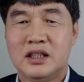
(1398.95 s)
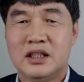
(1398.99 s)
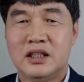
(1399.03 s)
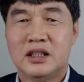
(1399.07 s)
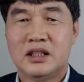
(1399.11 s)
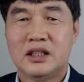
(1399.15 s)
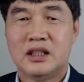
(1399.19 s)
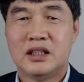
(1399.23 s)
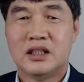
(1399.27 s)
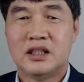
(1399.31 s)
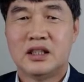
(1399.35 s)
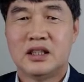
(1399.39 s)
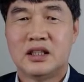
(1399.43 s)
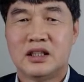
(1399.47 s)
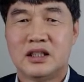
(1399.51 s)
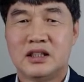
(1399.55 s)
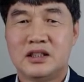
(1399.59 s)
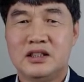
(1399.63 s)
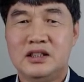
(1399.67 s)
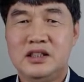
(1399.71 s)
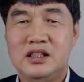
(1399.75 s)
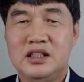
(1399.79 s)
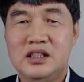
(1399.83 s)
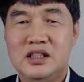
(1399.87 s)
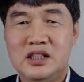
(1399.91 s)
어,
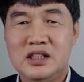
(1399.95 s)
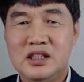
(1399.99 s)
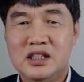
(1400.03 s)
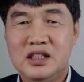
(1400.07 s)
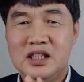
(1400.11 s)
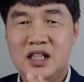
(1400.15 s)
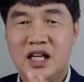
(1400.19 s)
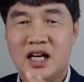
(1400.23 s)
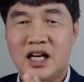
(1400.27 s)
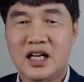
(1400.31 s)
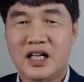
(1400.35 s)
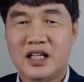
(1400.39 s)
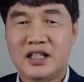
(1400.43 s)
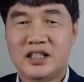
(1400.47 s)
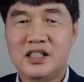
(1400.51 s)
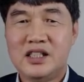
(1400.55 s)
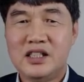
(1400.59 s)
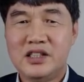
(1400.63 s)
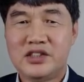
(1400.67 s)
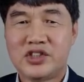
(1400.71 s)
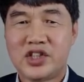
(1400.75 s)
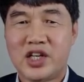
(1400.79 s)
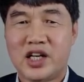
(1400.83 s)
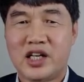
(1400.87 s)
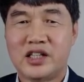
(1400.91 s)
이 날이
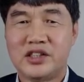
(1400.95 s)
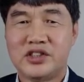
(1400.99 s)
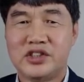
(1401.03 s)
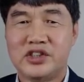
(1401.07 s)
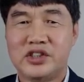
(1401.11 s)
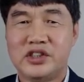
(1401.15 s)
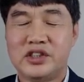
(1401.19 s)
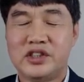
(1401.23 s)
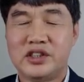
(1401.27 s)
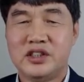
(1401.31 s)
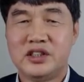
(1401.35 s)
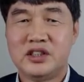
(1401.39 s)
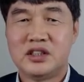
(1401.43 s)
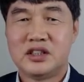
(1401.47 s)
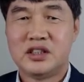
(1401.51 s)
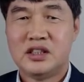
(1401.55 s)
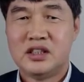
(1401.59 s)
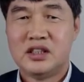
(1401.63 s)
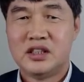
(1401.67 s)
사실은